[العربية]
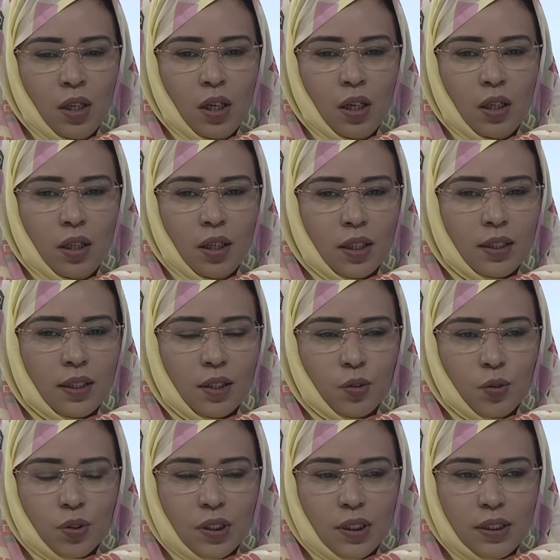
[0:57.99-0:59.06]
آه، اكثر
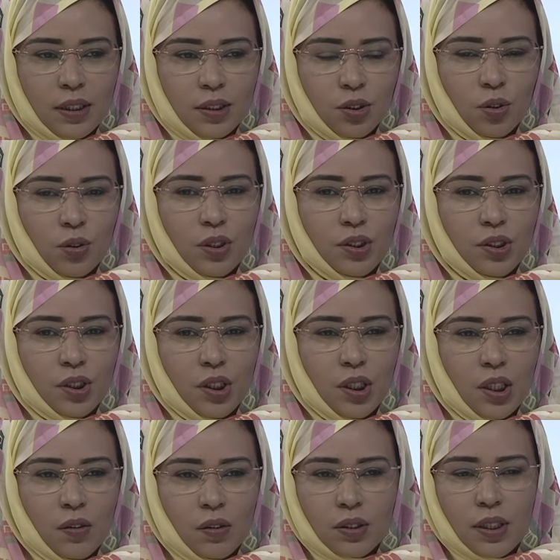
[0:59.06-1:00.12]
كونسلتاسيون اللي تجينا
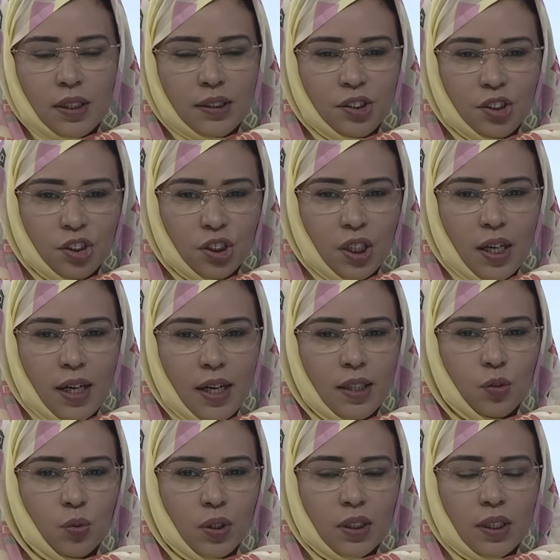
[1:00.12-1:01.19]
واكثر الاستشارات
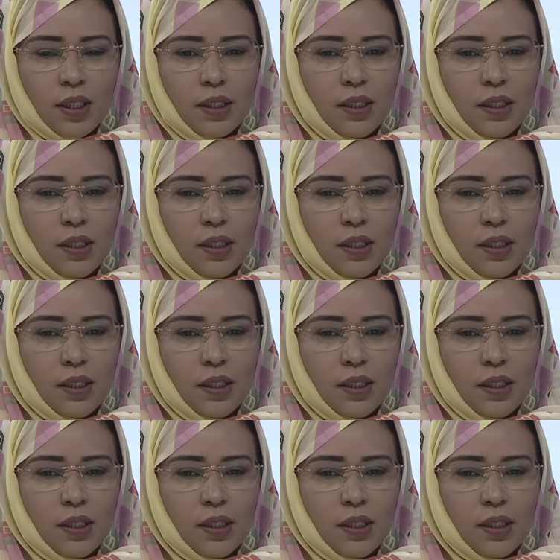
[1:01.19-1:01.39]
واكثر آه،